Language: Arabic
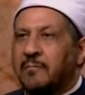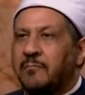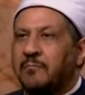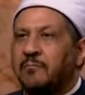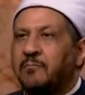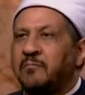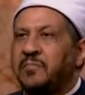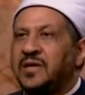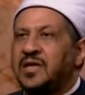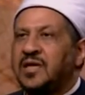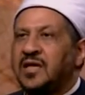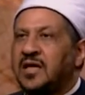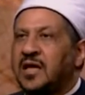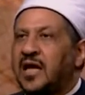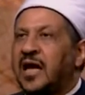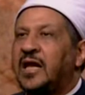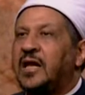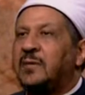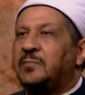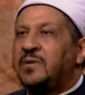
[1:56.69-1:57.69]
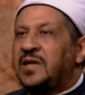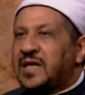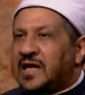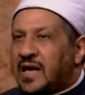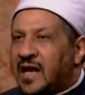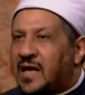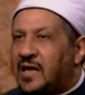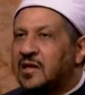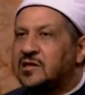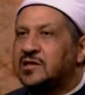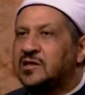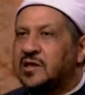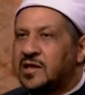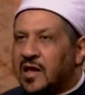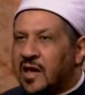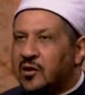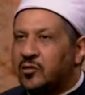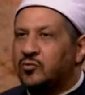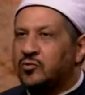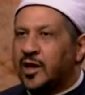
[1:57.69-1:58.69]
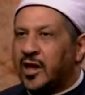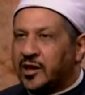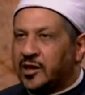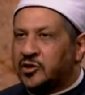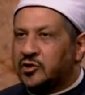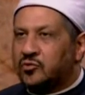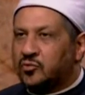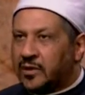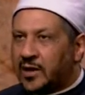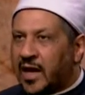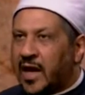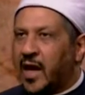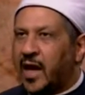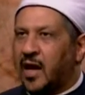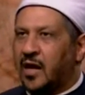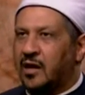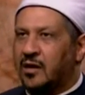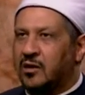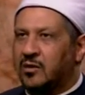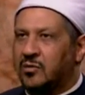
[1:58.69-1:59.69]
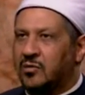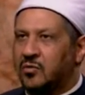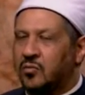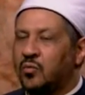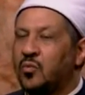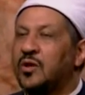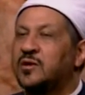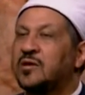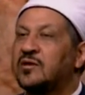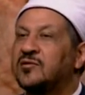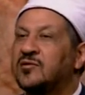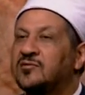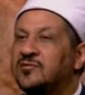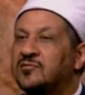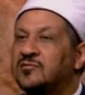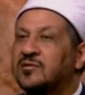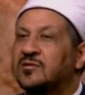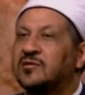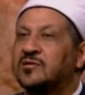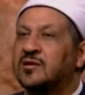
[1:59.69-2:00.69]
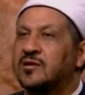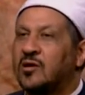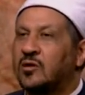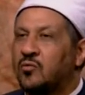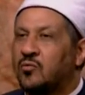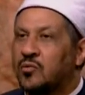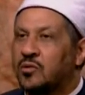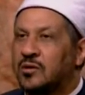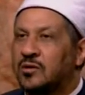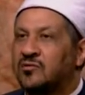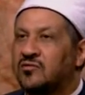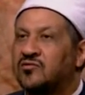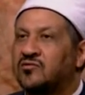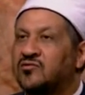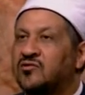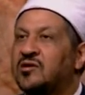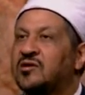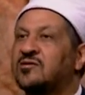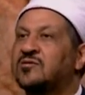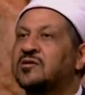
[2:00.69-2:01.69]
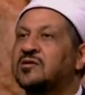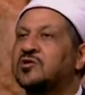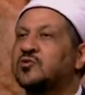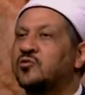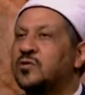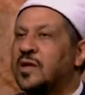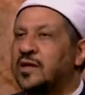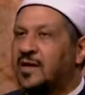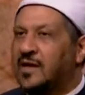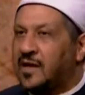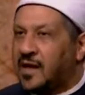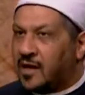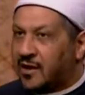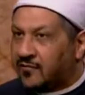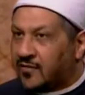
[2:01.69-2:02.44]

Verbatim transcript: بالبيئة التي كانوا يعيشونها وده ضد التطور ضد سنن الله في